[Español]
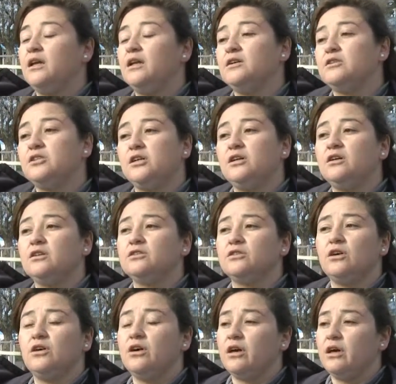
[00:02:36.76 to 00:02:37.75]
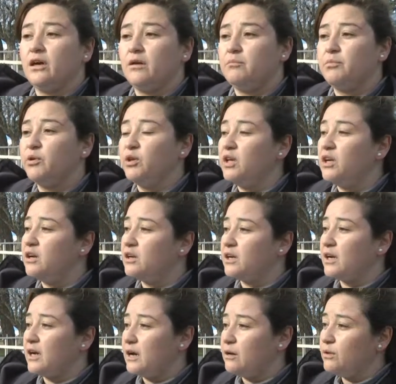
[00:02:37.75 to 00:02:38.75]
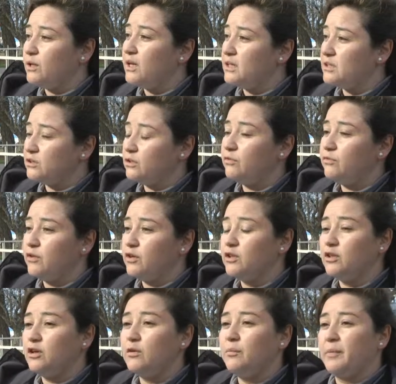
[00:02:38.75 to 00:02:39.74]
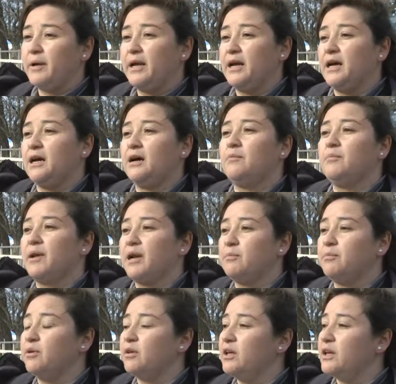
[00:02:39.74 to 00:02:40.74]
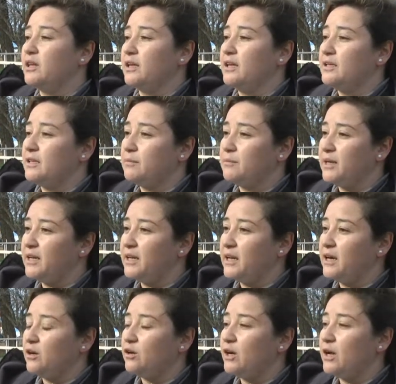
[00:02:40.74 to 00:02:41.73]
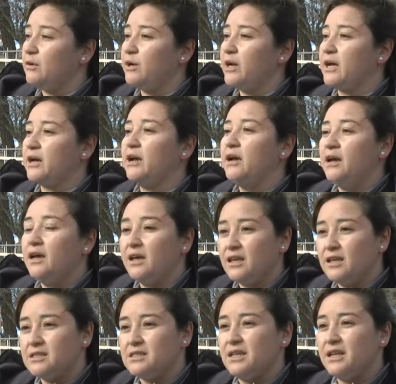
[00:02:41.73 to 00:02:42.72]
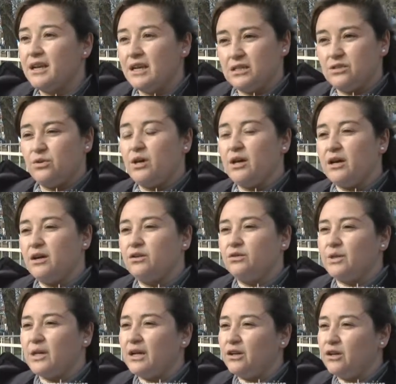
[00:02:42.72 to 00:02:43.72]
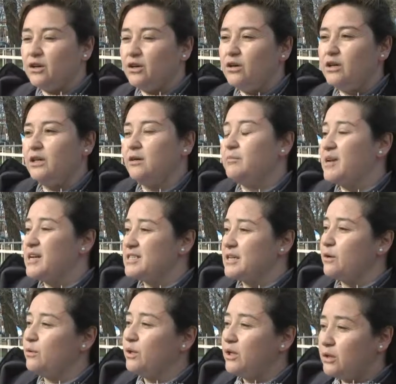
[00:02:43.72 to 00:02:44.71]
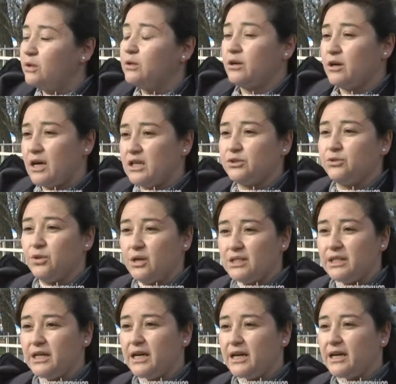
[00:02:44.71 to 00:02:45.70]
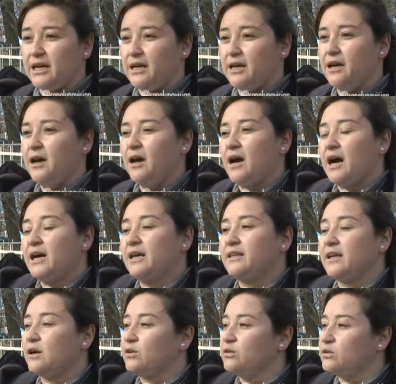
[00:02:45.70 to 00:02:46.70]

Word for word: y los chicos eh, pudieron recaudar esos fondos para, poder de esta manera colaborar. Es decir, la ciudad de Cotralcó y Plaza Winkle nos ayudó a llegar a esta